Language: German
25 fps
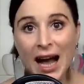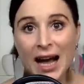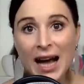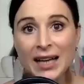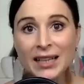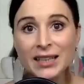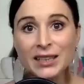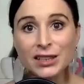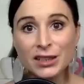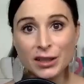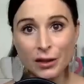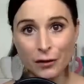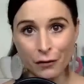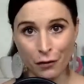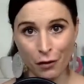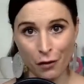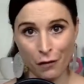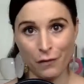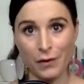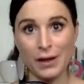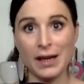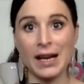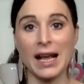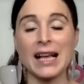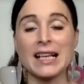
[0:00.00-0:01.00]
Angst davor,
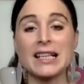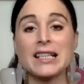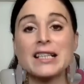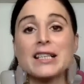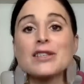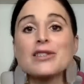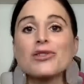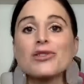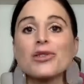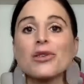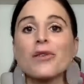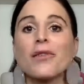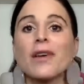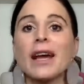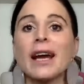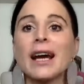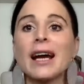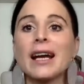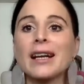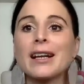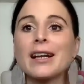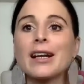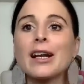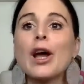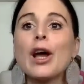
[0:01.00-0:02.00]
verlassen zu
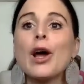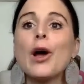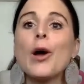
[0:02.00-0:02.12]
werden